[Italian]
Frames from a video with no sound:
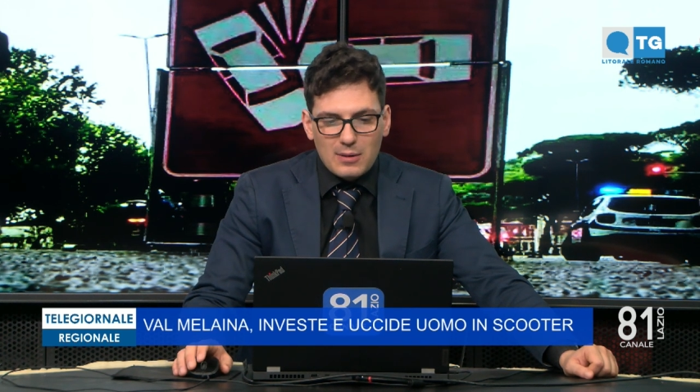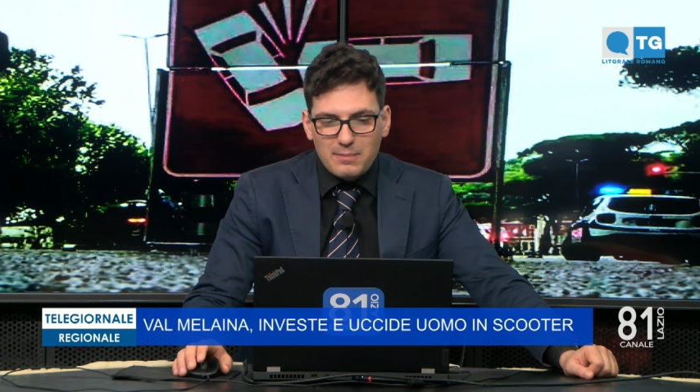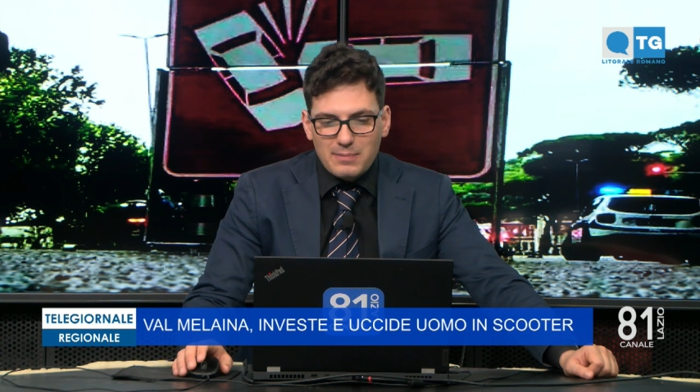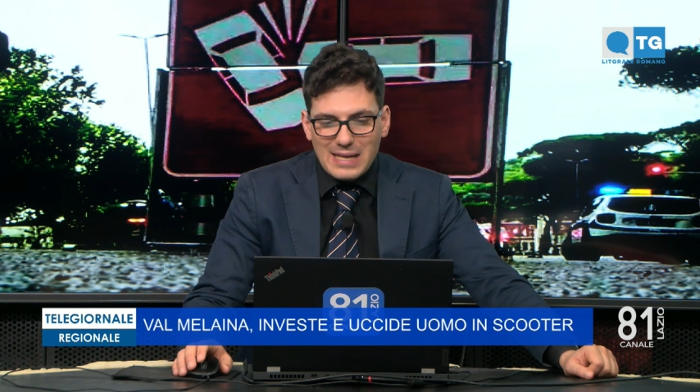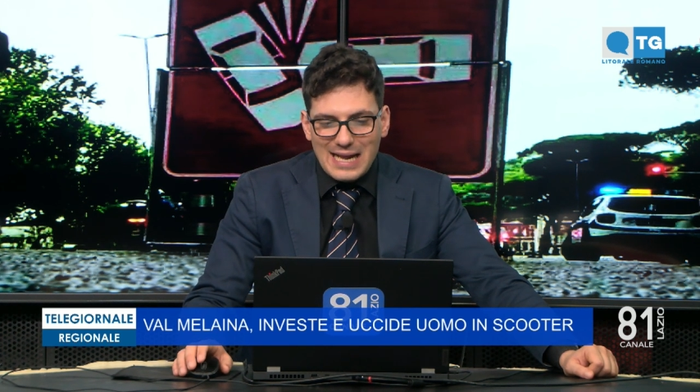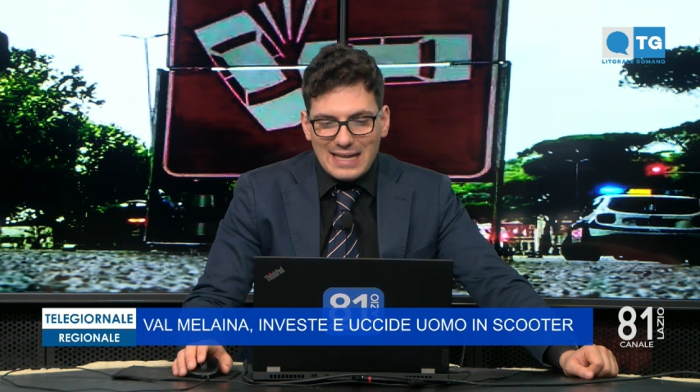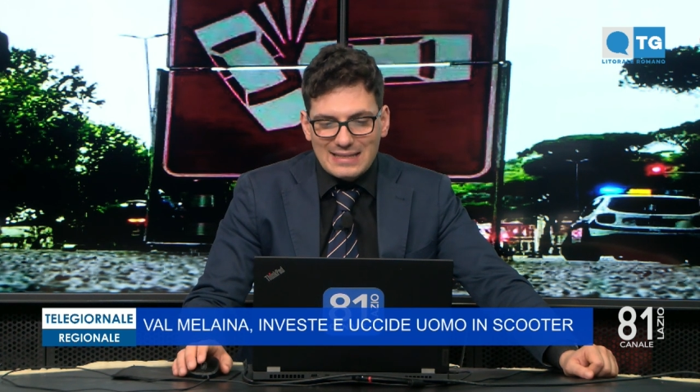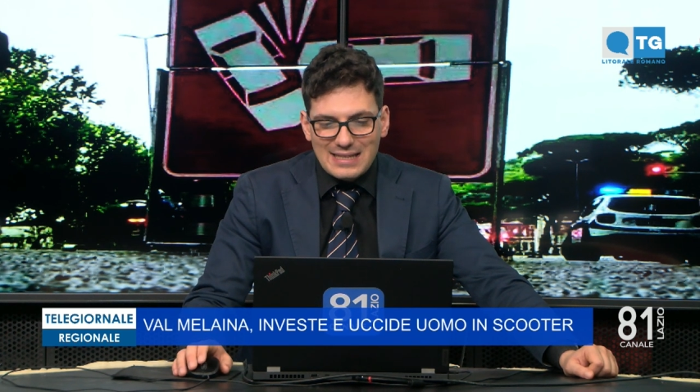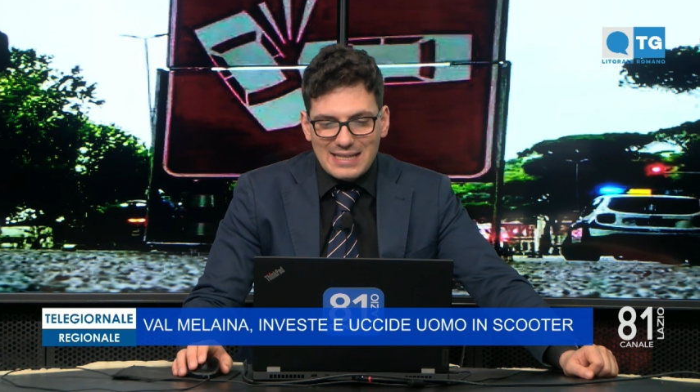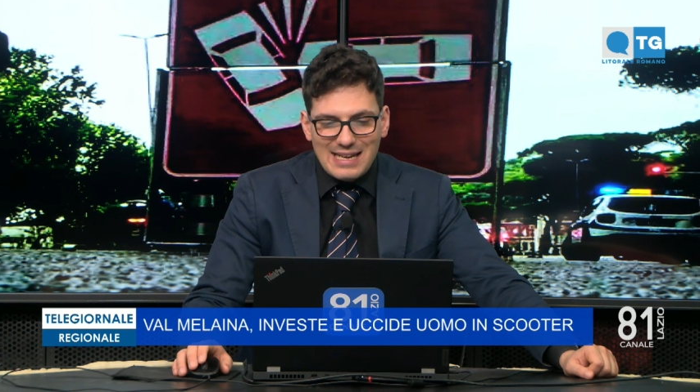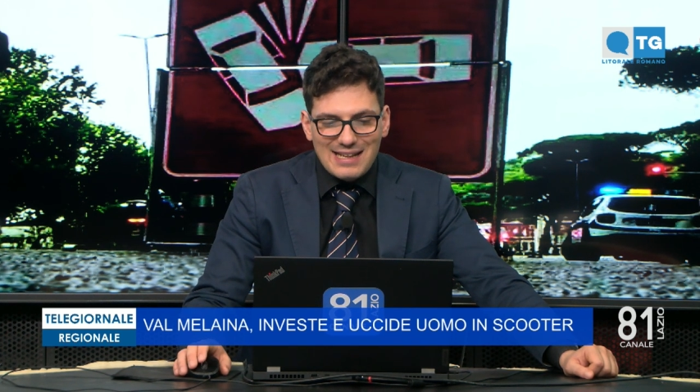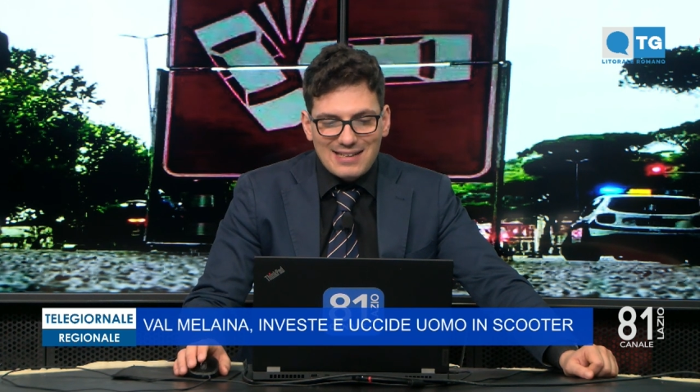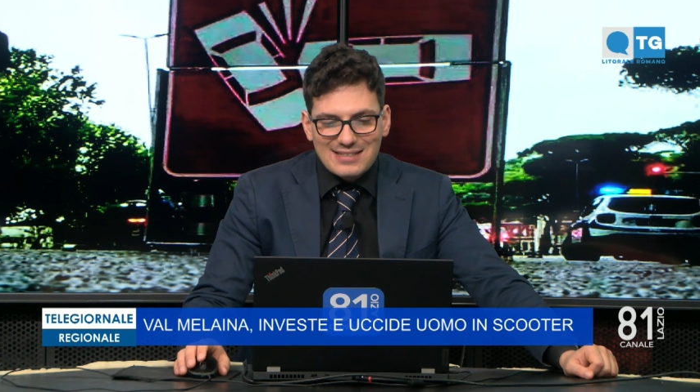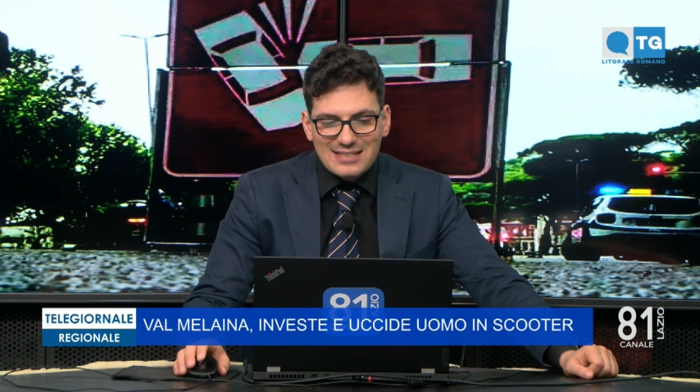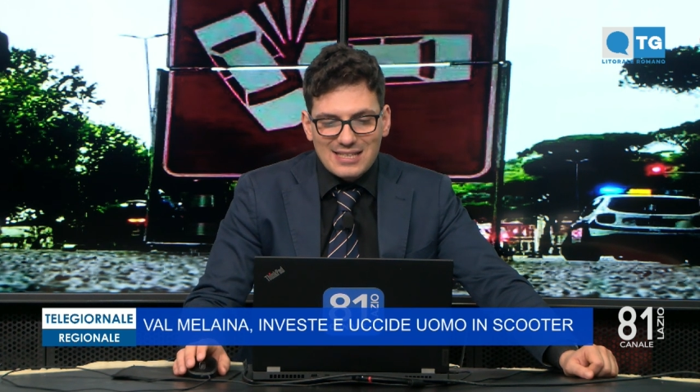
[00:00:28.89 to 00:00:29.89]
il pirata
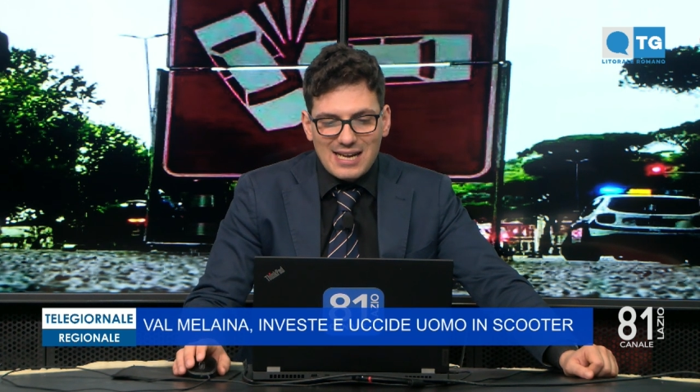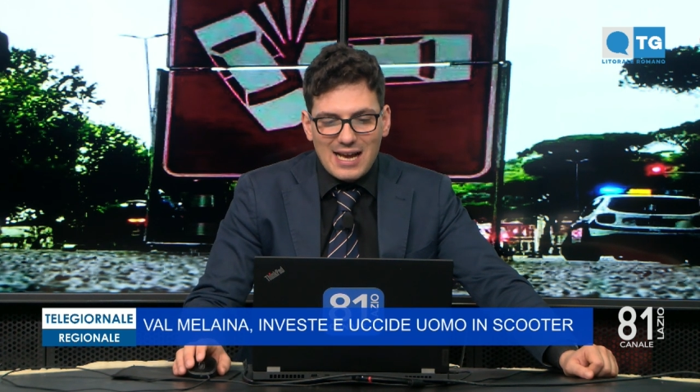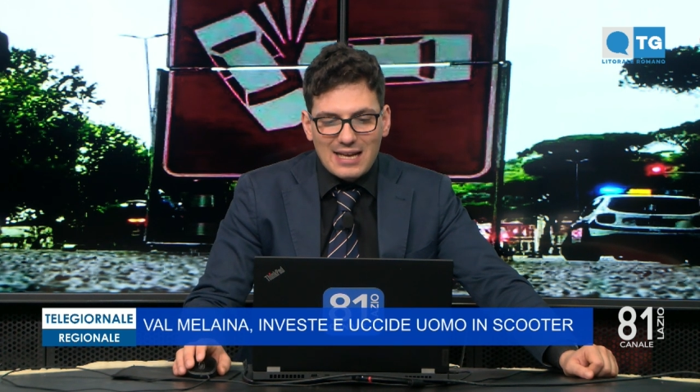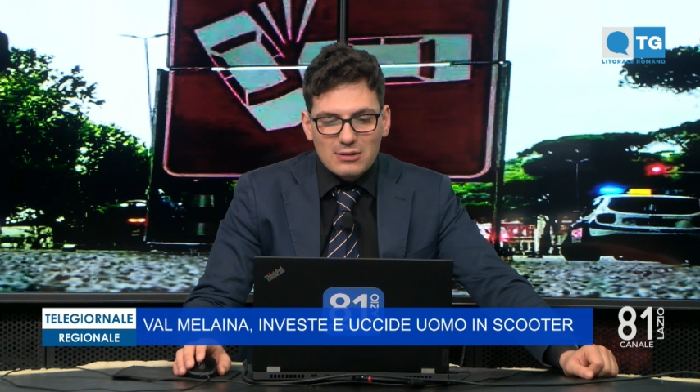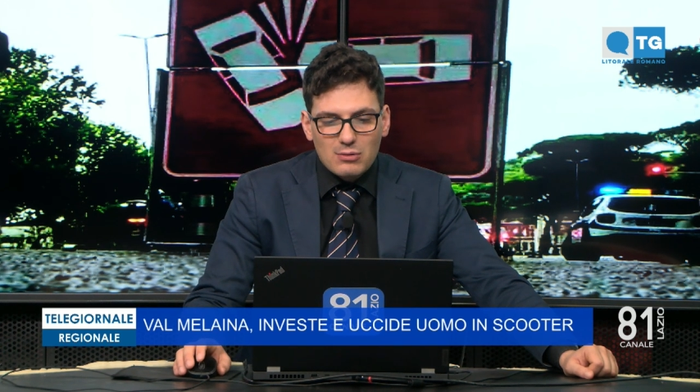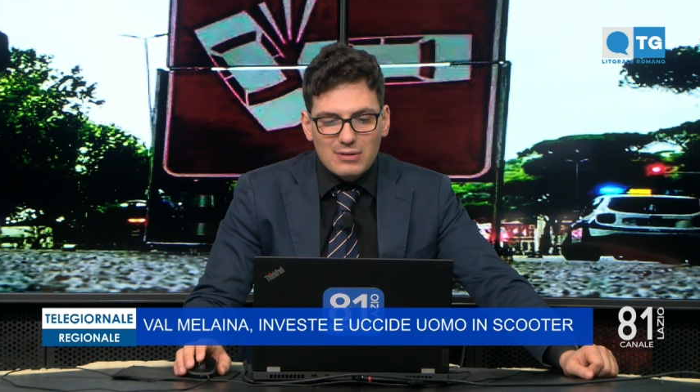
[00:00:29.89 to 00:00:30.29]
della strada,